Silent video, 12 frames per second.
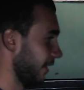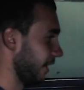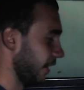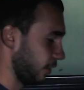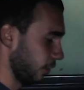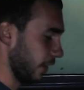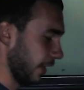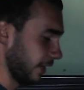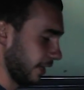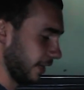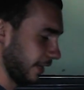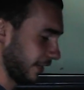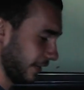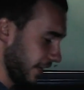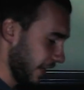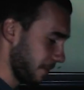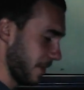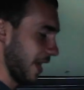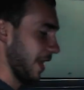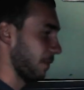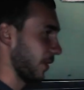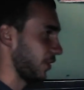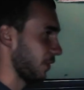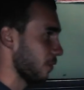И то, это, это ненормально.
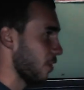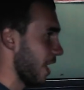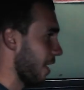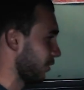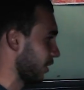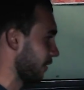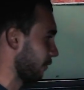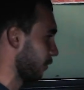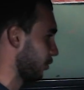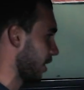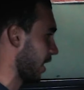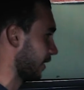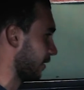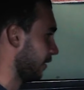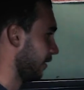Почему Ауди не включает